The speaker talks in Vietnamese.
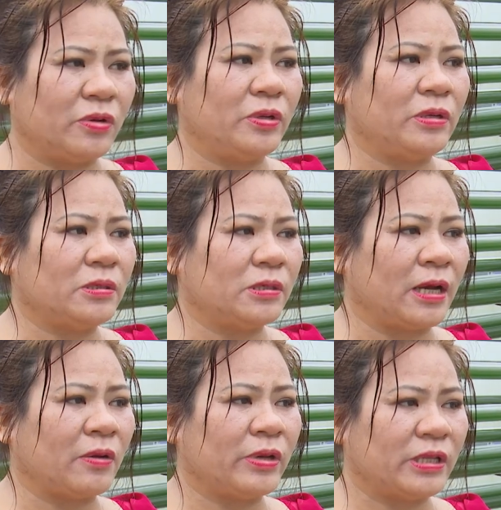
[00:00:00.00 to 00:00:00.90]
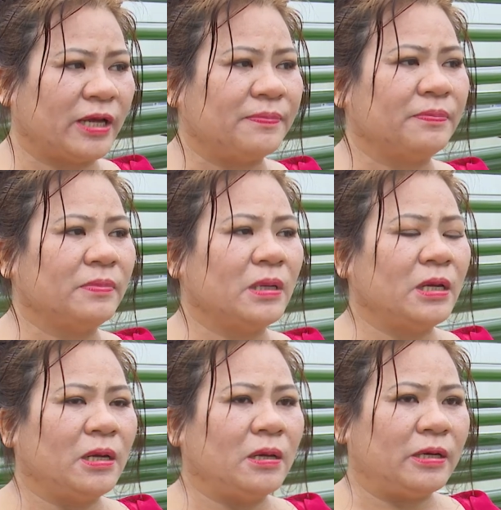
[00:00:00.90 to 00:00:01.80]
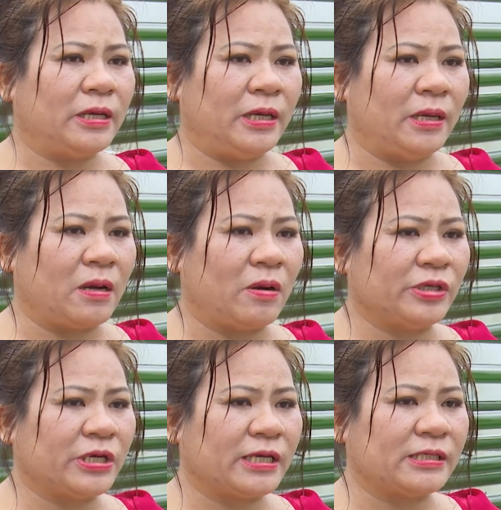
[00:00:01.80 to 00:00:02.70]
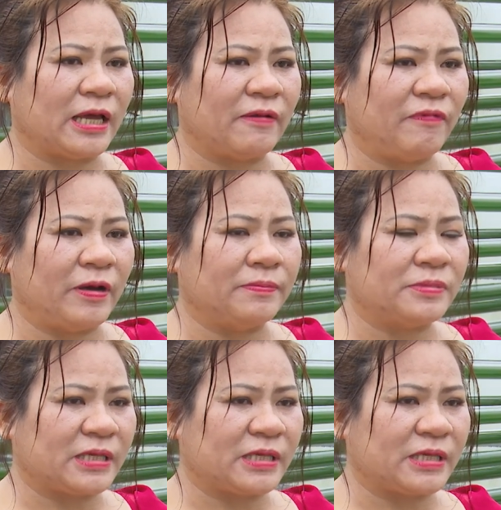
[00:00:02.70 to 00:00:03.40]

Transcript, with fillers: tôi đã quyết tâm để có những cái sản phẩm